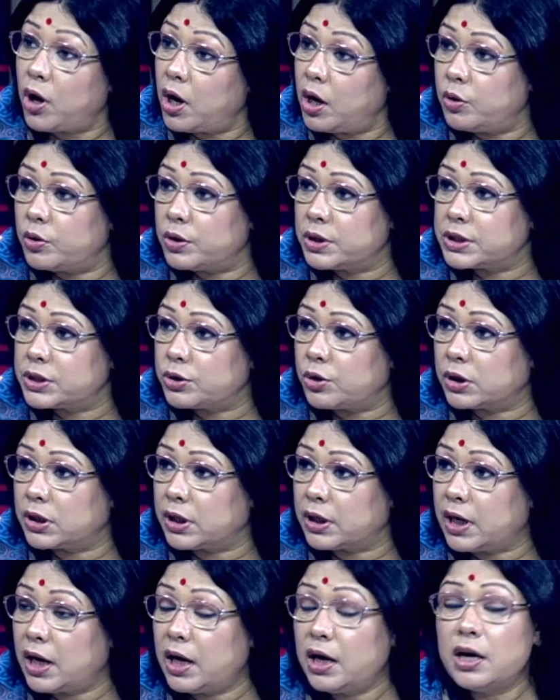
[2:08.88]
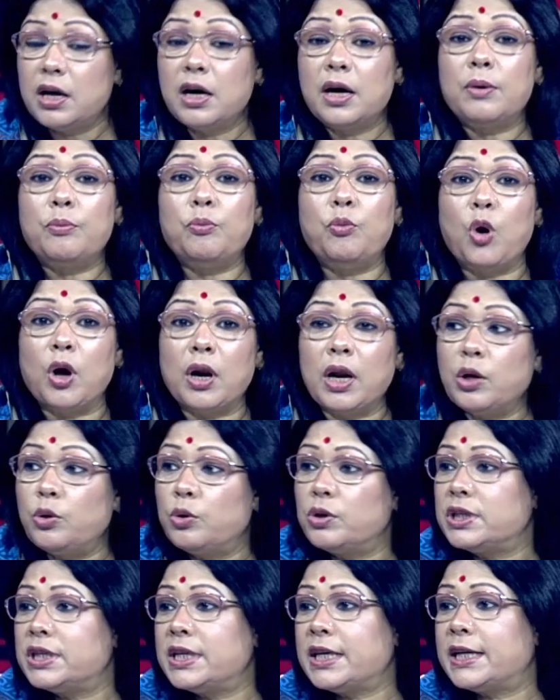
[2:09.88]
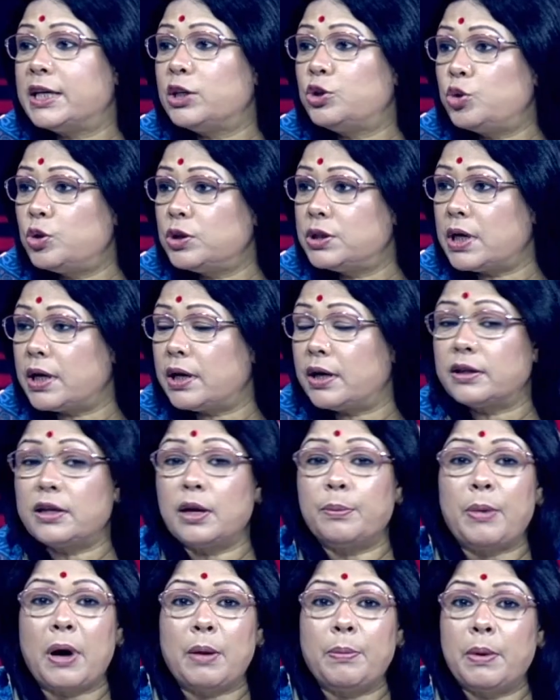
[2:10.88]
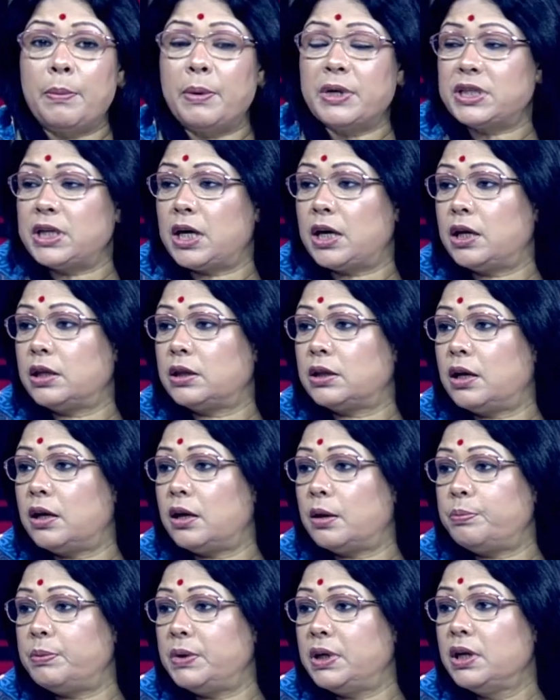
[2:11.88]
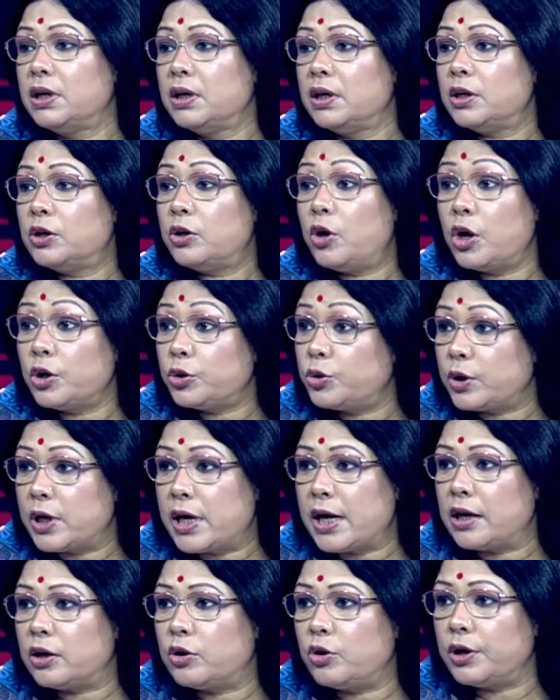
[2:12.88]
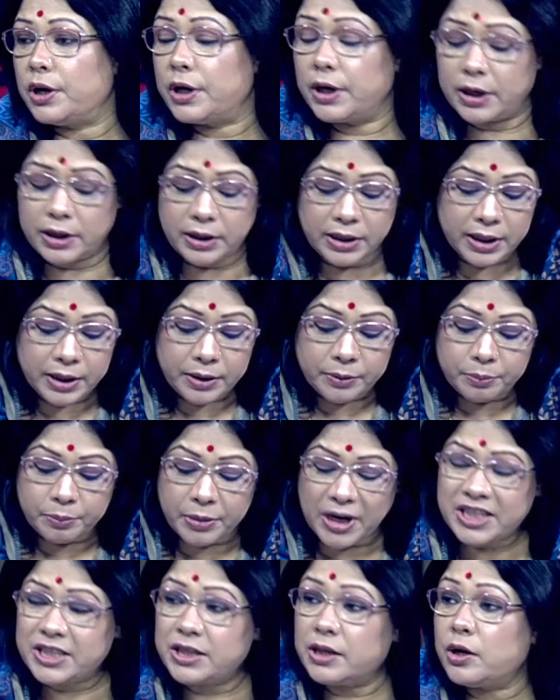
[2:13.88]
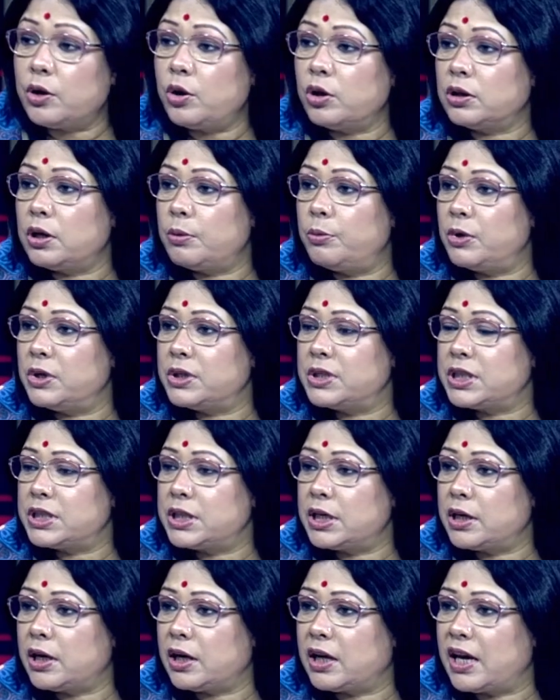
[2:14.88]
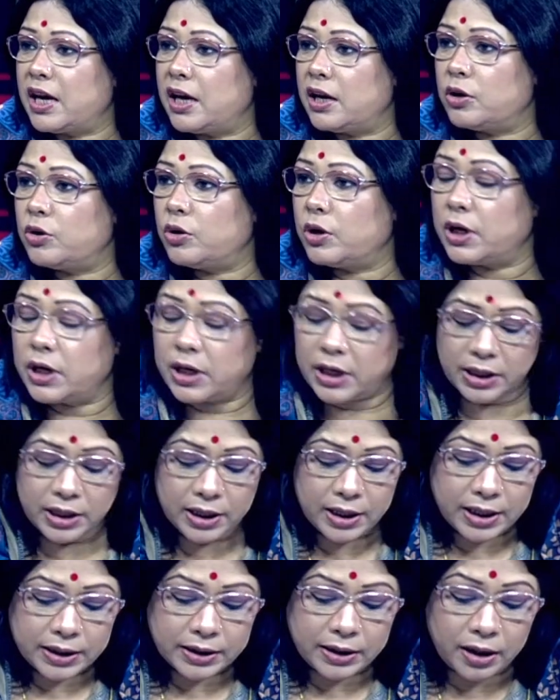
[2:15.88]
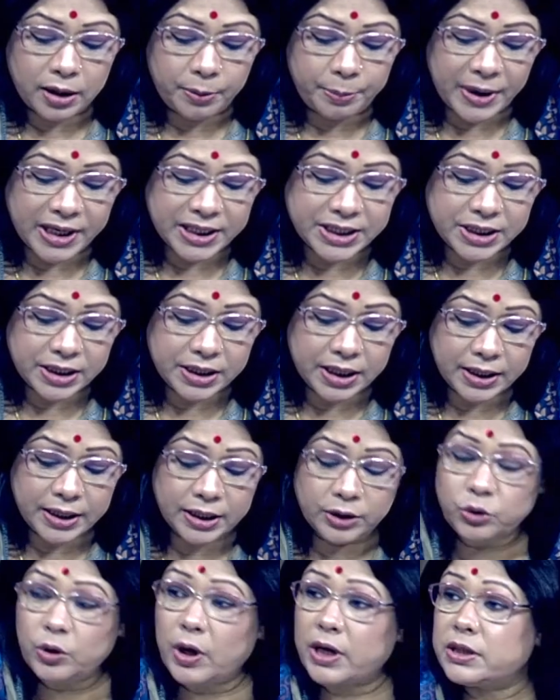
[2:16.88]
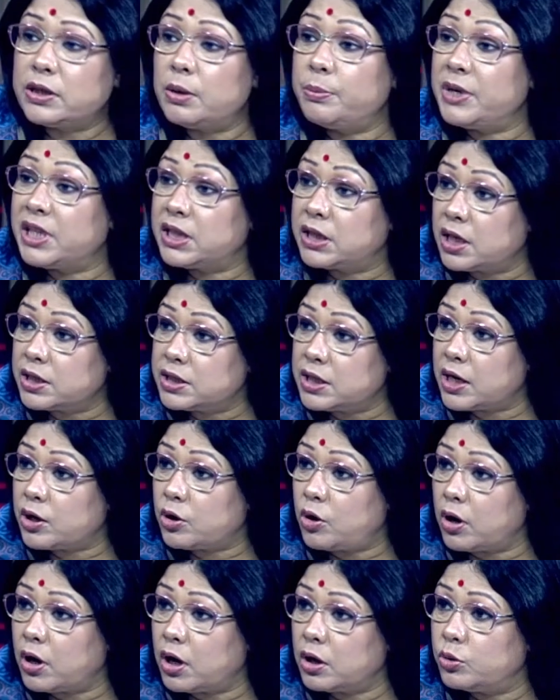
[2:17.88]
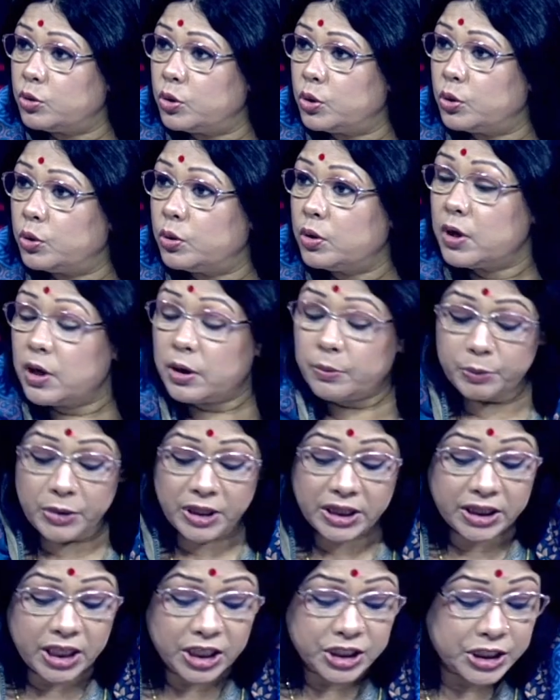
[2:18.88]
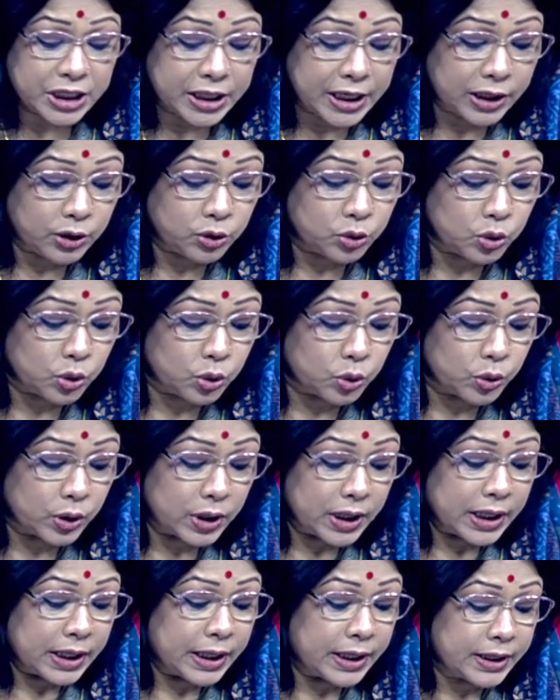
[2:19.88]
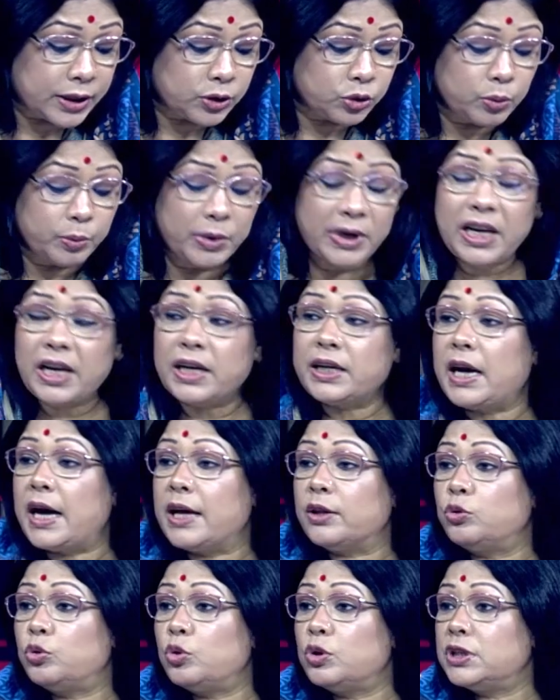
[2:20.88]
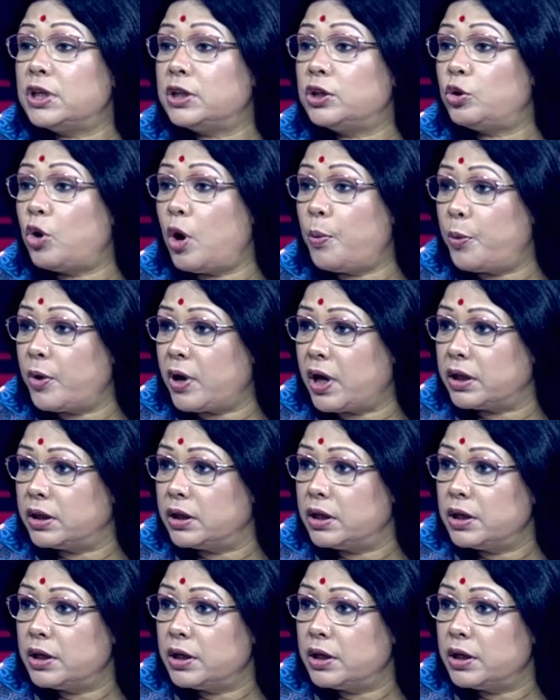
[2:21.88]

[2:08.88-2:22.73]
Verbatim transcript: বলা হয়েছে কথাটা বলানো হয়েছে কিছুই জানে না তার বাবা মার সাক্ষাৎকার আপনি হয়তো খেয়াল করেন নাই বাচ্চাটা কথা বলেছে সেটা খেয়াল করেন নাই তাহলে বাচ্চাটাকে তো একটা মিথ্যাচার করানো হলো মিথ্যা শেখানো হলো এটা তো মানে একটা আন্তর্জাতিক অপরাধ